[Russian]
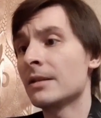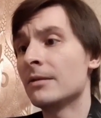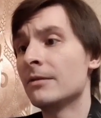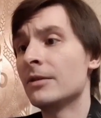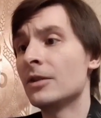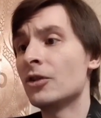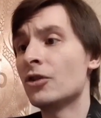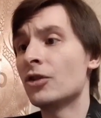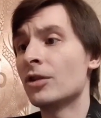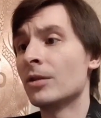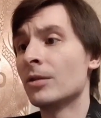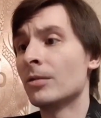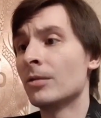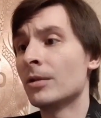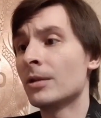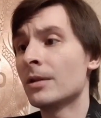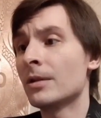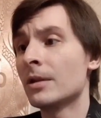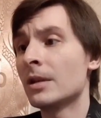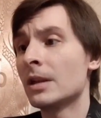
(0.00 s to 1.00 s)

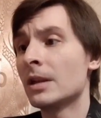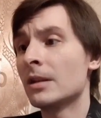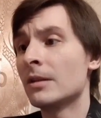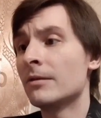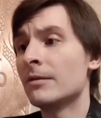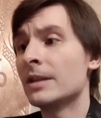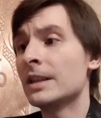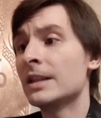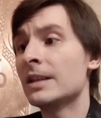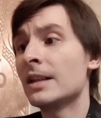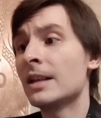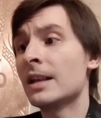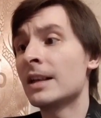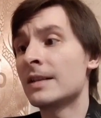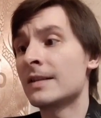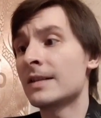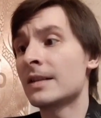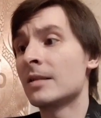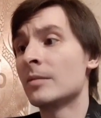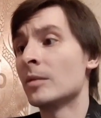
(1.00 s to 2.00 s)
ветчиной,
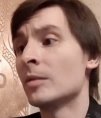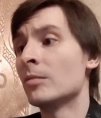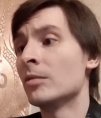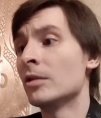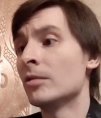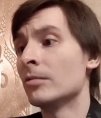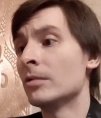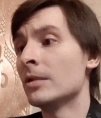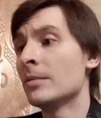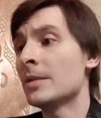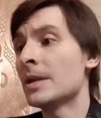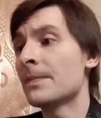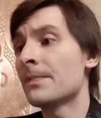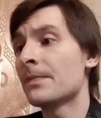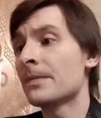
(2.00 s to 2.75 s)
вегетарианскими блюдами